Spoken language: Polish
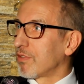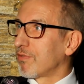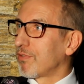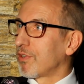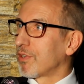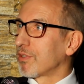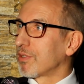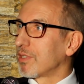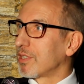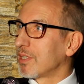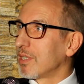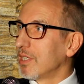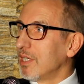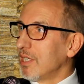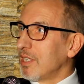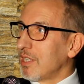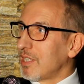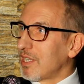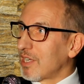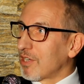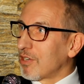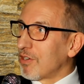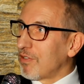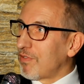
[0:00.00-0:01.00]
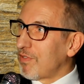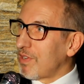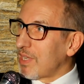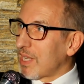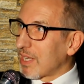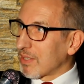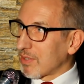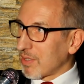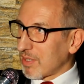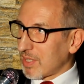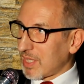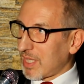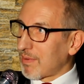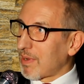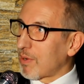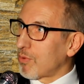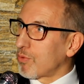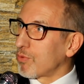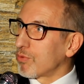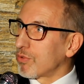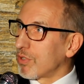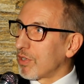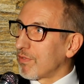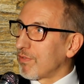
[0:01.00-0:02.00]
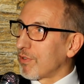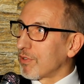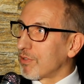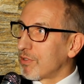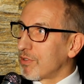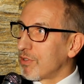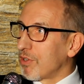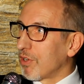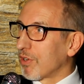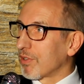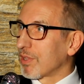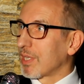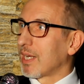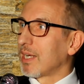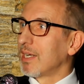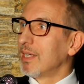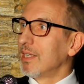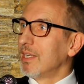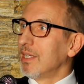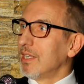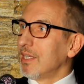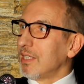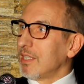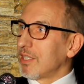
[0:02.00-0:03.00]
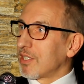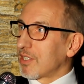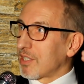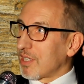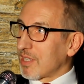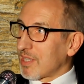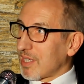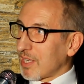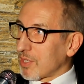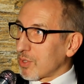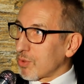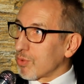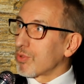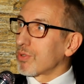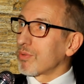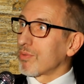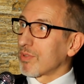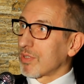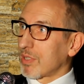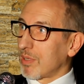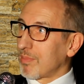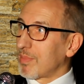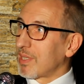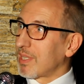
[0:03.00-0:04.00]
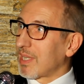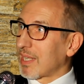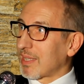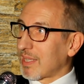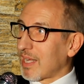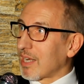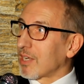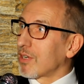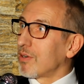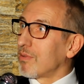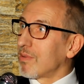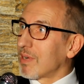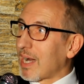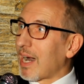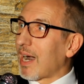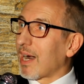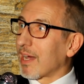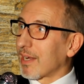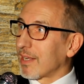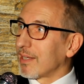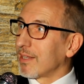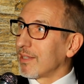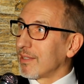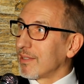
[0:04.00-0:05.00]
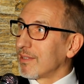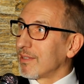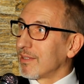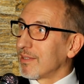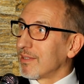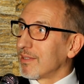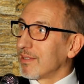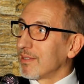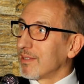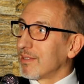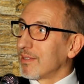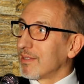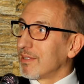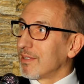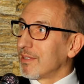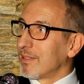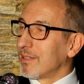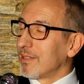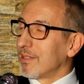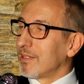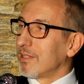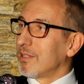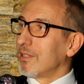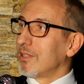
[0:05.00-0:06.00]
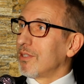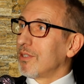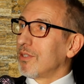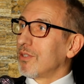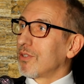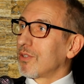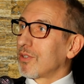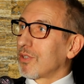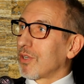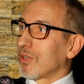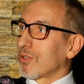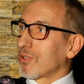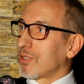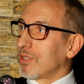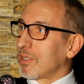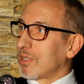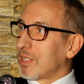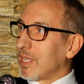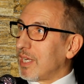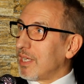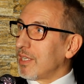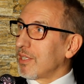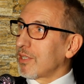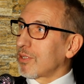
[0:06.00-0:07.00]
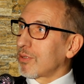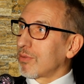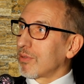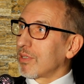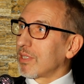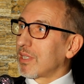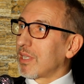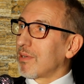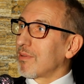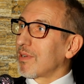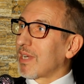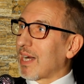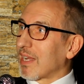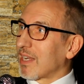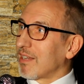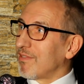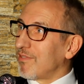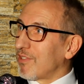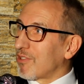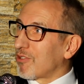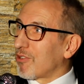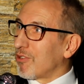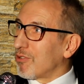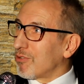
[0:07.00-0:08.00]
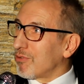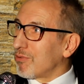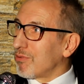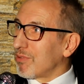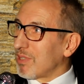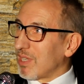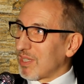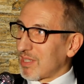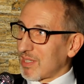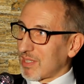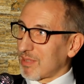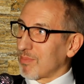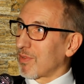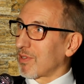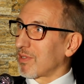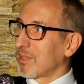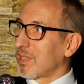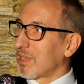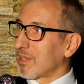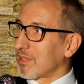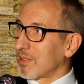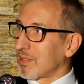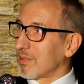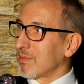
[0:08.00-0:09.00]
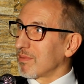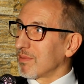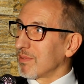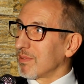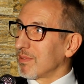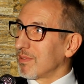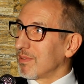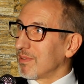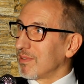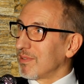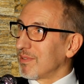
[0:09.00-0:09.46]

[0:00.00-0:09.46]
dowody, jego wina została udowodniona, że zasłużył sobie na taką karę, to czy ten, który tę karę wykonuje, jest mordercą?